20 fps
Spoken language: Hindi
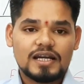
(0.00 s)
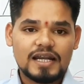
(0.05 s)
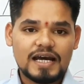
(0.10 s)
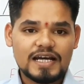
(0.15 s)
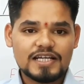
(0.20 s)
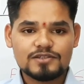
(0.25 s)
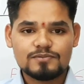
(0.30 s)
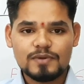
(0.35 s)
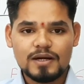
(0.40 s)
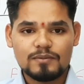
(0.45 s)

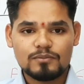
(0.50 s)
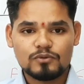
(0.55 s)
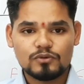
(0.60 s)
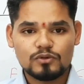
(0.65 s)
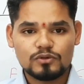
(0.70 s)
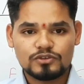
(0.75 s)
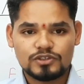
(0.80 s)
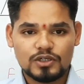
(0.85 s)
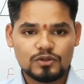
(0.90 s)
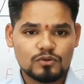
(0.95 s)
लास्ट में आपको
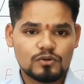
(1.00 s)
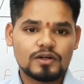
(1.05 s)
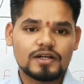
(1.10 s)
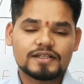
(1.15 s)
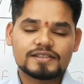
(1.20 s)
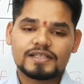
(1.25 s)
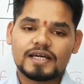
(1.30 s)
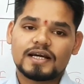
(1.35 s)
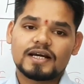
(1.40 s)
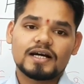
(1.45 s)
जरूर
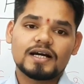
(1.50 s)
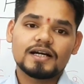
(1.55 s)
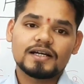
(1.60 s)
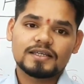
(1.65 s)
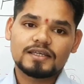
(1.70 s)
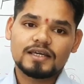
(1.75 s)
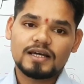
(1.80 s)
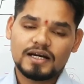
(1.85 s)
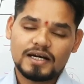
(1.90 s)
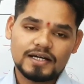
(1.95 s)
लग जाएगा
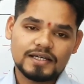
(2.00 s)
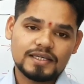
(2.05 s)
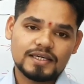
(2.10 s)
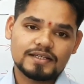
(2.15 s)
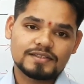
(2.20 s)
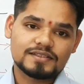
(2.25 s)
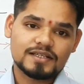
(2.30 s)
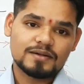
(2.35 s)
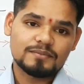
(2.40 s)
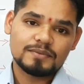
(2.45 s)
कि हाँ ये
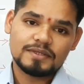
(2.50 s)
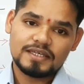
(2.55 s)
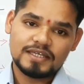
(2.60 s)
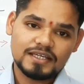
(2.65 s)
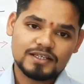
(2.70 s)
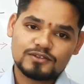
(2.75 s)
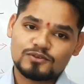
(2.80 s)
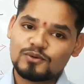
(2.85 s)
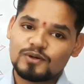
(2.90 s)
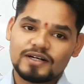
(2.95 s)
एग्जाम
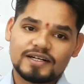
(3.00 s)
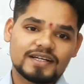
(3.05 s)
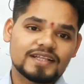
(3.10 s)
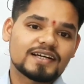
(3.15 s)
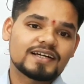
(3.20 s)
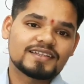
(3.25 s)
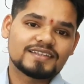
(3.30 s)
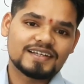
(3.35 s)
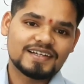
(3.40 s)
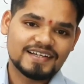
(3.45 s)
एक दो घंटे
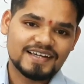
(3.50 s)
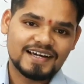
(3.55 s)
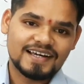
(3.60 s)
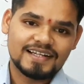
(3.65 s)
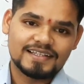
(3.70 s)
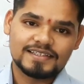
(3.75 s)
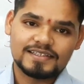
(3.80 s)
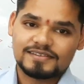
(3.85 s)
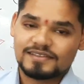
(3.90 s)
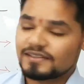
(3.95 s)
के अंदर
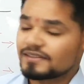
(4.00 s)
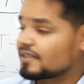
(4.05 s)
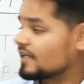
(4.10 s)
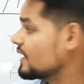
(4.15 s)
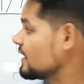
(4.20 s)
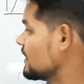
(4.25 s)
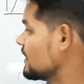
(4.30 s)
निकाला जा सकता